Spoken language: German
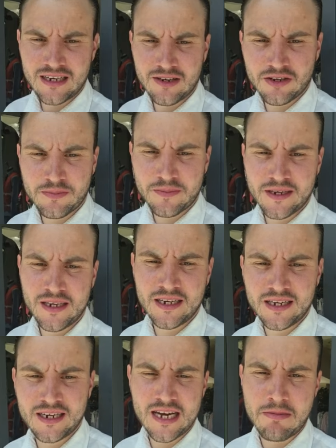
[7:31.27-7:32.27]
Ich Bin
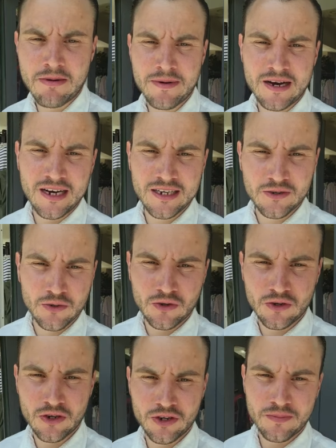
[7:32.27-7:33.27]
Reimer Brat
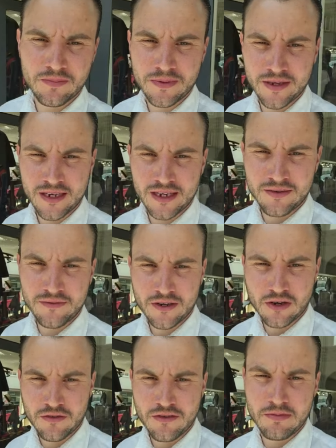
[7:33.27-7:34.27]
und bin
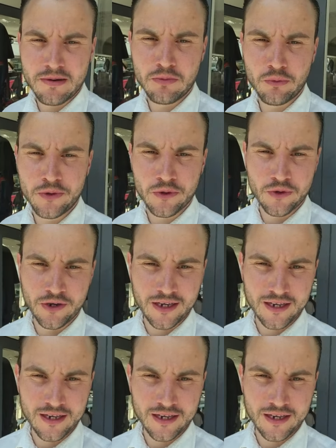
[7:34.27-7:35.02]
Verkäufer bei Bubi und König.